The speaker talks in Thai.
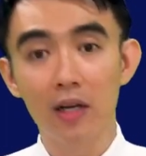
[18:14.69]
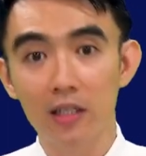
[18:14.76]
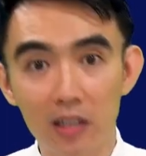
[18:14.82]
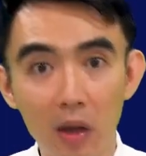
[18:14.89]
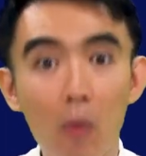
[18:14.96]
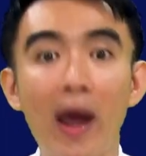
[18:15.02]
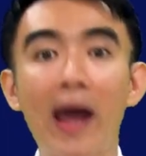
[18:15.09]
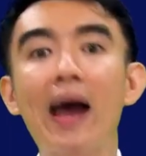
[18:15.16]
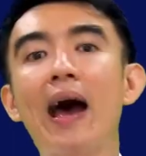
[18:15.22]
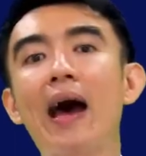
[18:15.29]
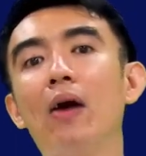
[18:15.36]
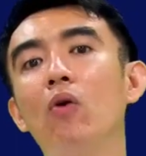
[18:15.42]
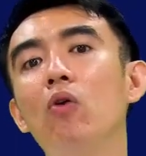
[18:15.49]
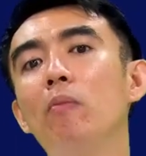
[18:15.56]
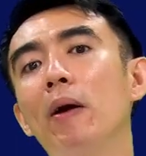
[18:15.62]
แสวงหา
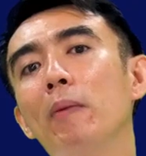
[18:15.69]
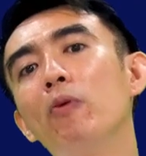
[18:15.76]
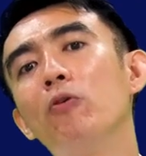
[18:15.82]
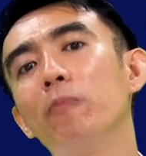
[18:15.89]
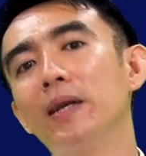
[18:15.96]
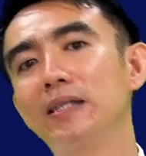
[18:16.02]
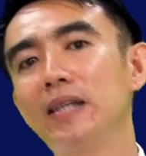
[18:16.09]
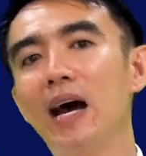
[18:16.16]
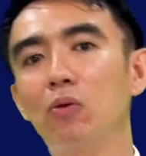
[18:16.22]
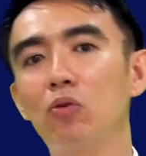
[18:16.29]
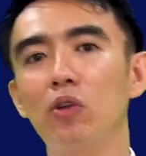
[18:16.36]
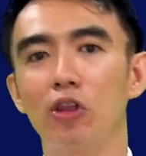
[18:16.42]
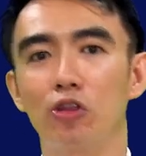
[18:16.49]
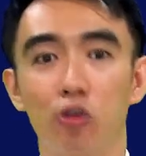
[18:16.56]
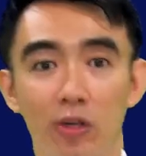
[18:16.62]
องค์พระผู้เป็นเจ้าด้
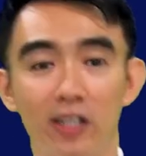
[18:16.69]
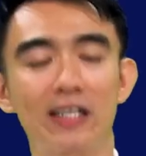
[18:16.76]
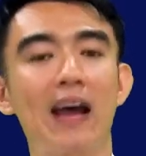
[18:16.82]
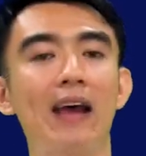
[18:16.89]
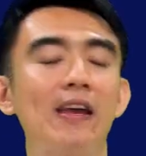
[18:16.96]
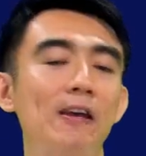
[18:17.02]
วยสุดใจ